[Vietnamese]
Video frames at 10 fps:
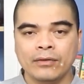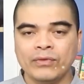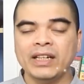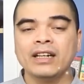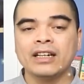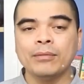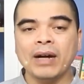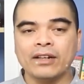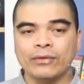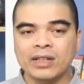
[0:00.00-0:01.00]
Vậy nên là các
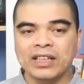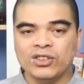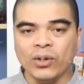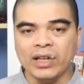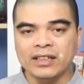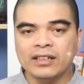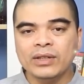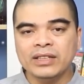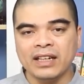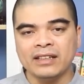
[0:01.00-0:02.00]
bạn cũng nên chọn những
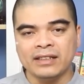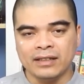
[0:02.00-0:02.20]
đôi giày